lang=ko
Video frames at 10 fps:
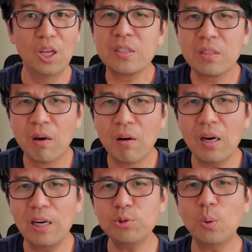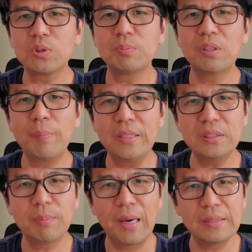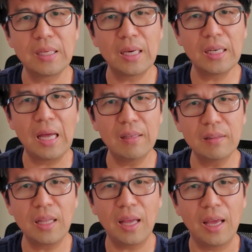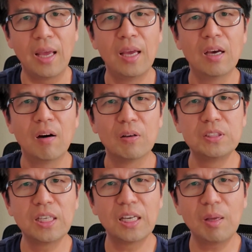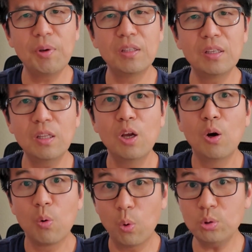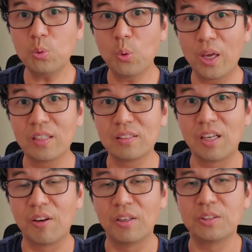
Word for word: 정할 수 없으면 베스트바이에서 사기는 하는데 어지간하면은 코스코에 가서 사요.